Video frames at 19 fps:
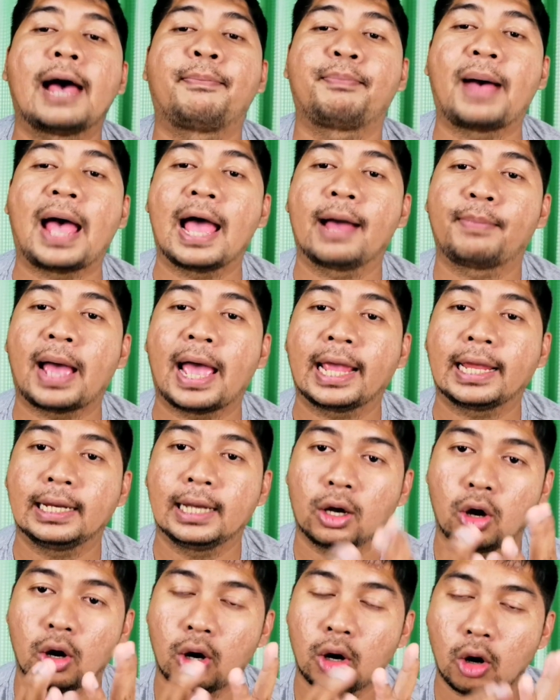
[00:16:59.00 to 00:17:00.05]
อับปางไป
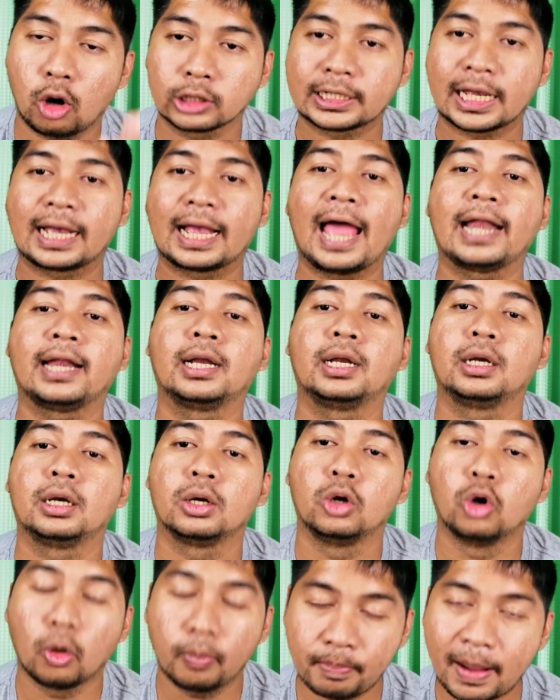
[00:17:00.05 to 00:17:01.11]
แล้วก็ออกจากการ
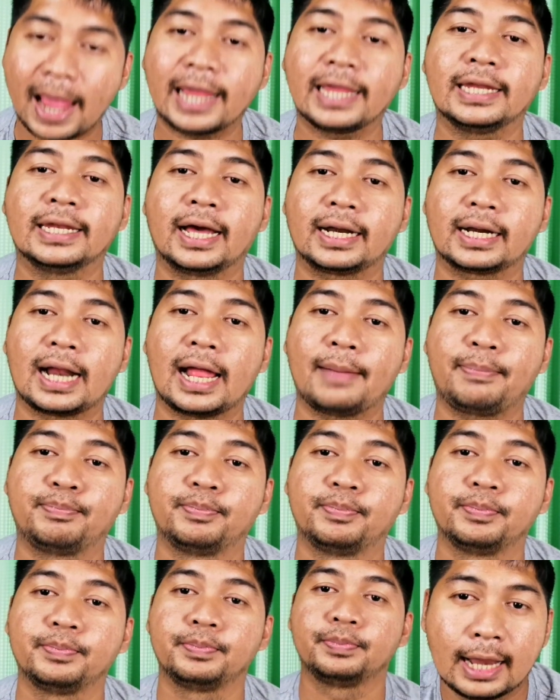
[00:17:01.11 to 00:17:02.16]
ลบไปนะครับ
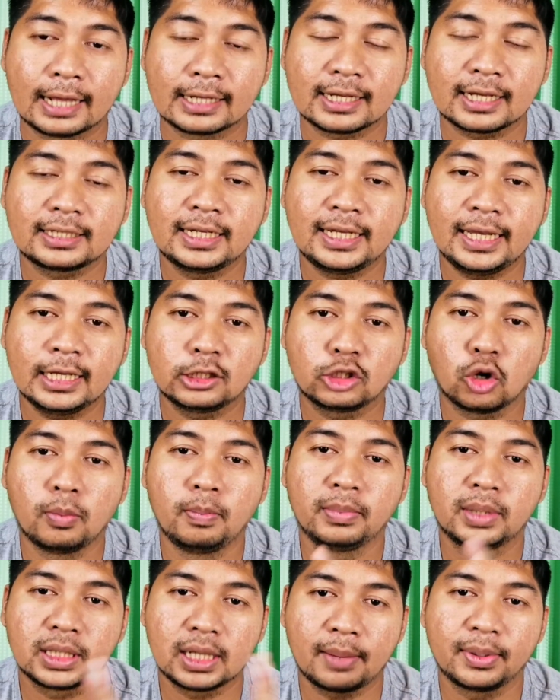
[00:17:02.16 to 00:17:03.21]
หลังจากที่จ
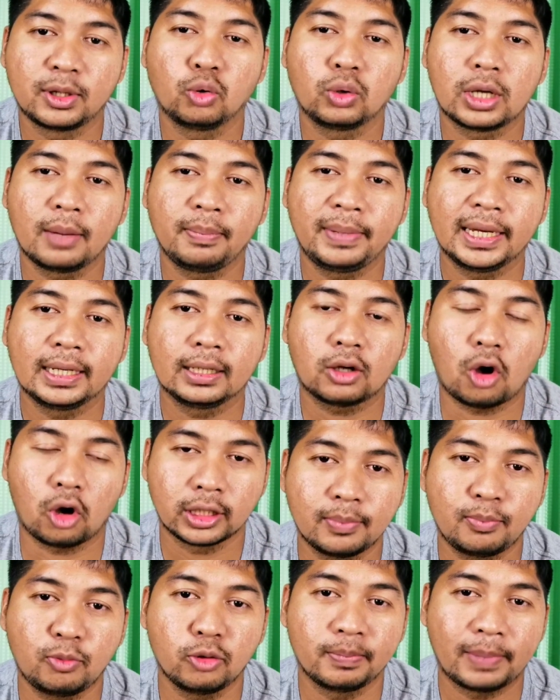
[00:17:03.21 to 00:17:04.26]
มเรือบรรทุกเครื่องบิน
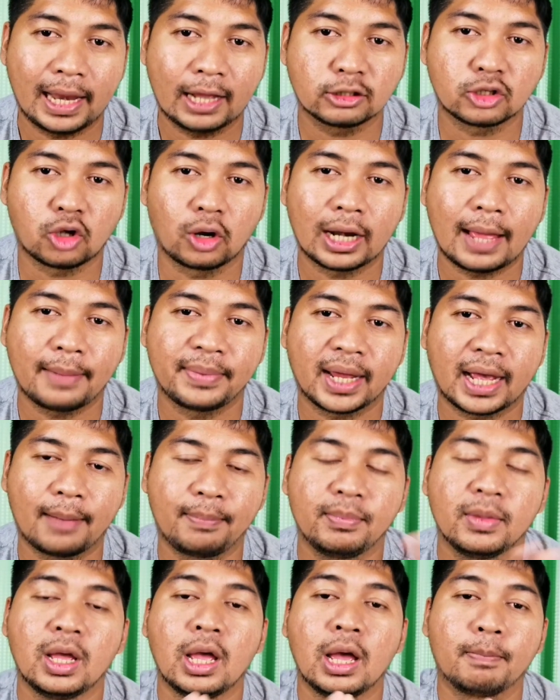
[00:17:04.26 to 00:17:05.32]
องญี่ปุ่นไปแล้วสองลำนะค
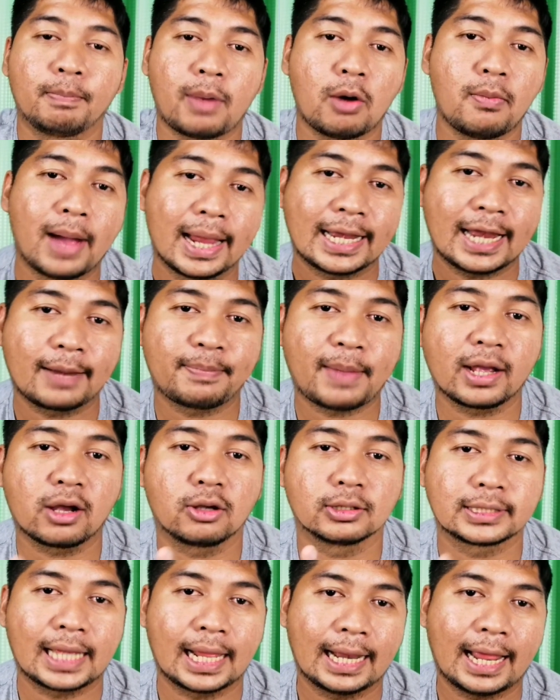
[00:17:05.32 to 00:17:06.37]
รับเป้าหมายถัดไป
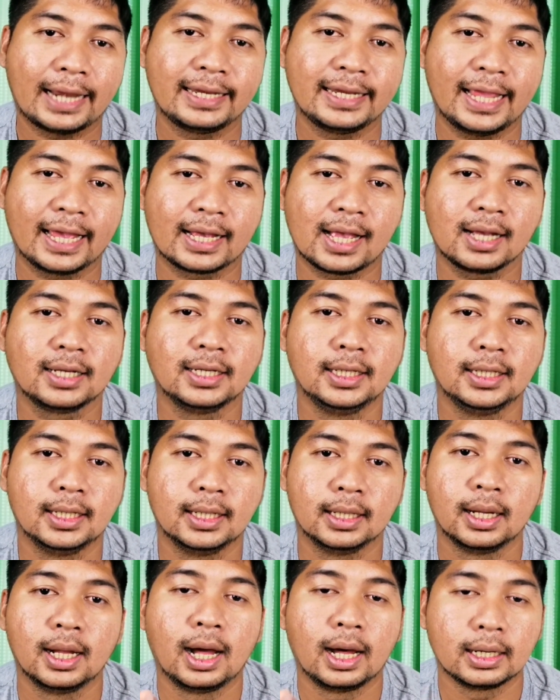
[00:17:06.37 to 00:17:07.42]
ของสหรัฐเนี่ยก็คือ
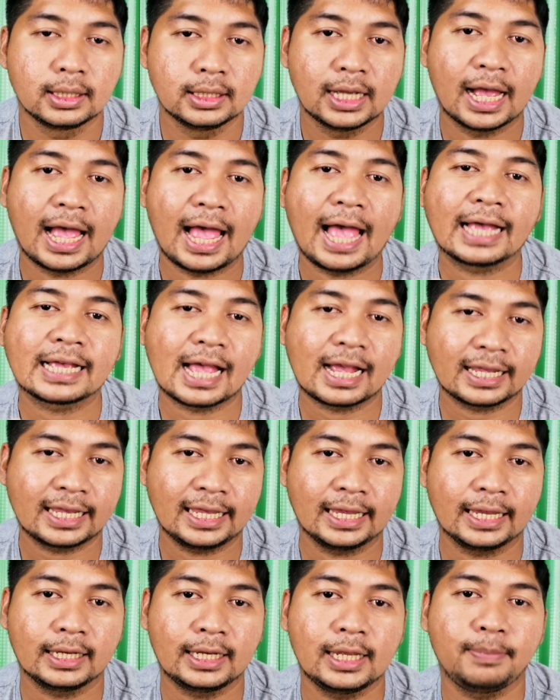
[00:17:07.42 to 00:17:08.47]
เรืออากา
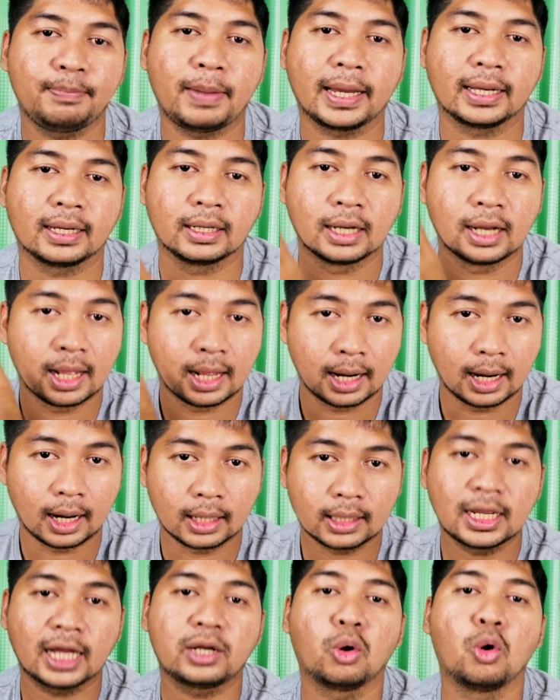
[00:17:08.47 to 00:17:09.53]
กิที่เป็น
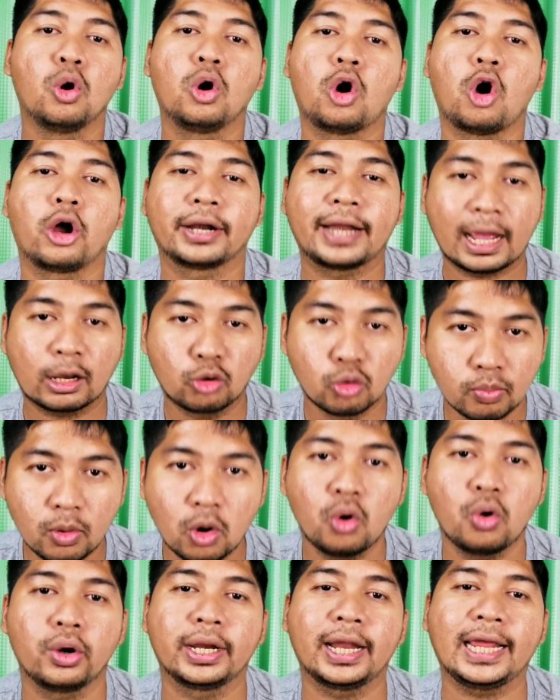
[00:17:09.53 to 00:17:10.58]
เรือธงของนากุ
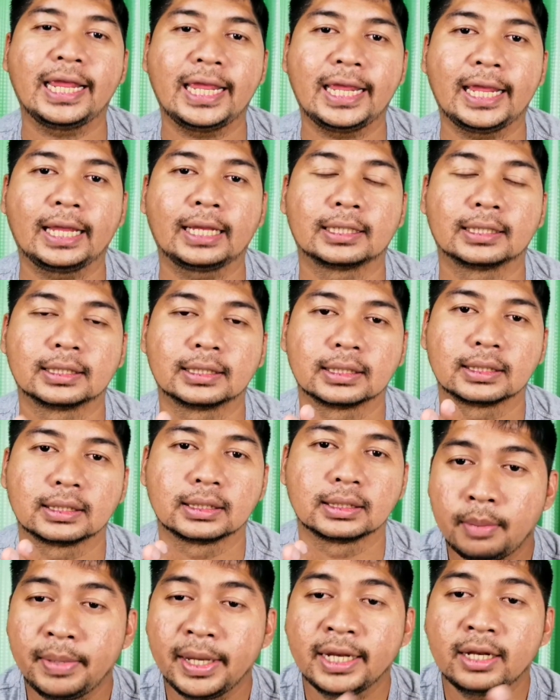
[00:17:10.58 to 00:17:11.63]
โมะนั่นเอง
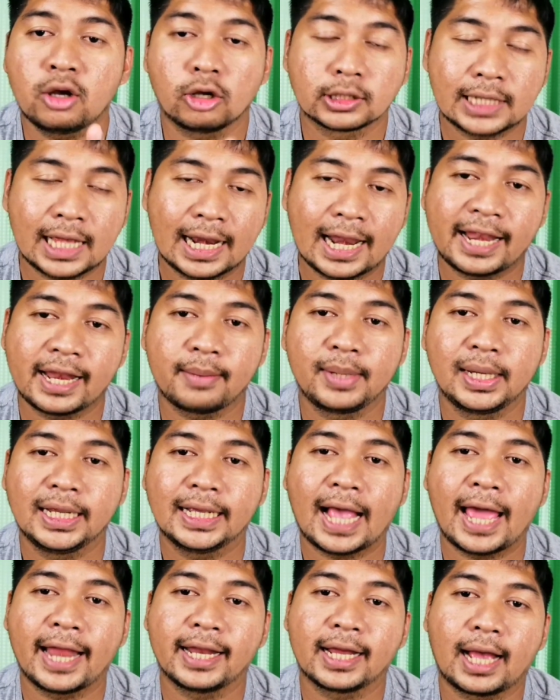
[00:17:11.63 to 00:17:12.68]
เครื่องบินของสหรัฐอเม
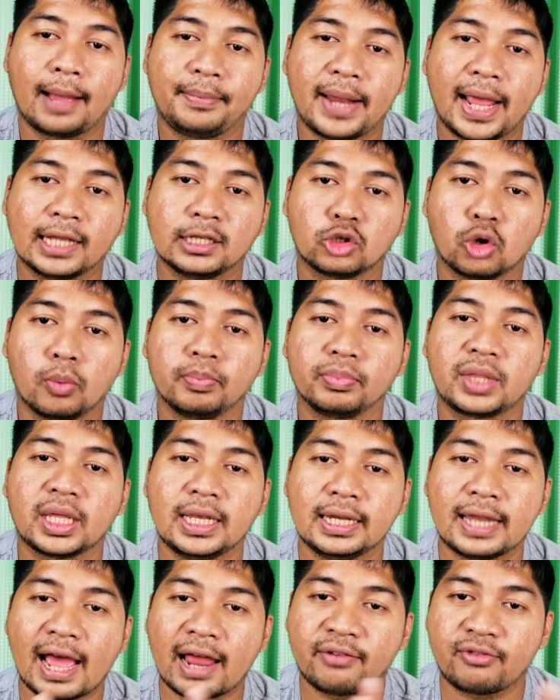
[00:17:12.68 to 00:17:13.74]
ริกานะครับได้โจม
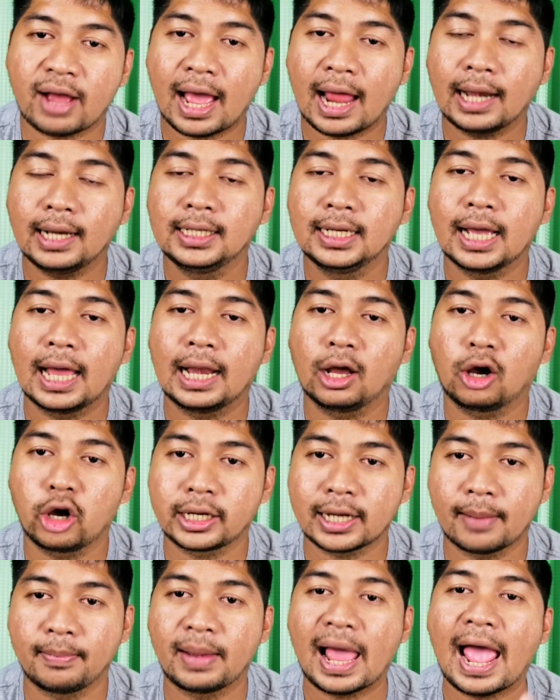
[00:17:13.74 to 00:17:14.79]
ตีดาดฟ้าเรือแล้ว
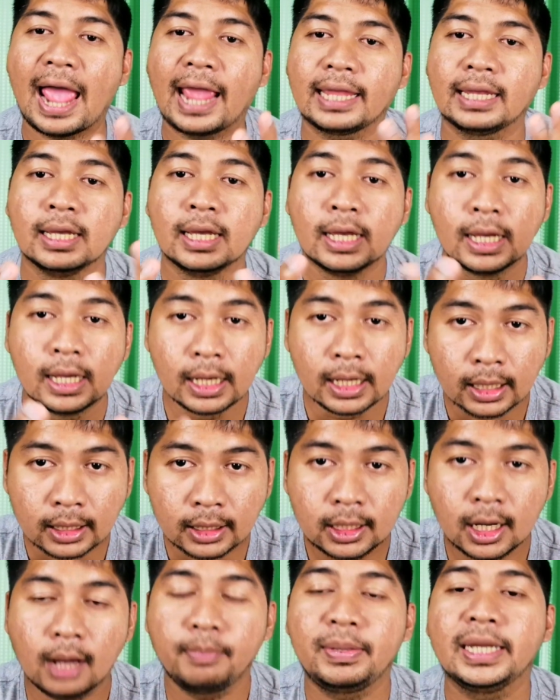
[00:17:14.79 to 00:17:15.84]
ก็ทำลาย
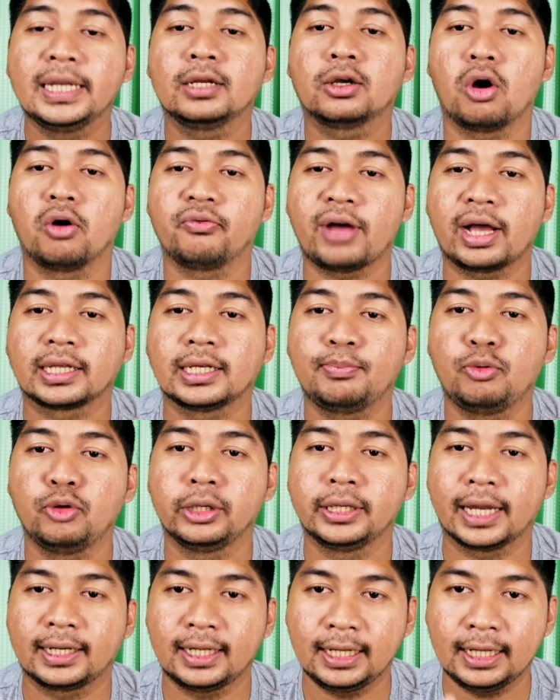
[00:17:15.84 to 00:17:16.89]
เครื่องบินของฝั่งญี่
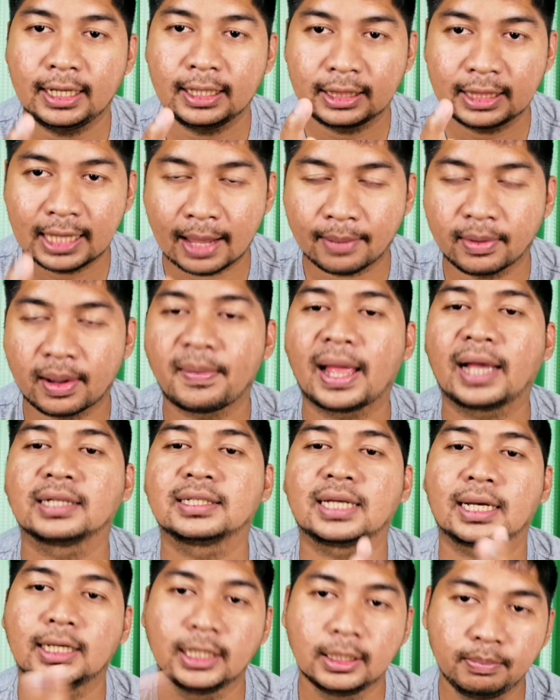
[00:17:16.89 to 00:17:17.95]
ปุ่นเนี่ยที่เตรียมกำลัง
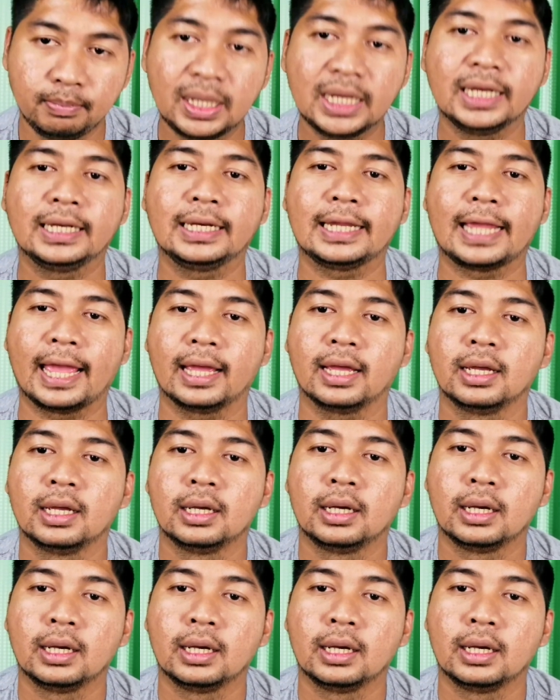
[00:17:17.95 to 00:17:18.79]
จะขึ้นบินเนี่ย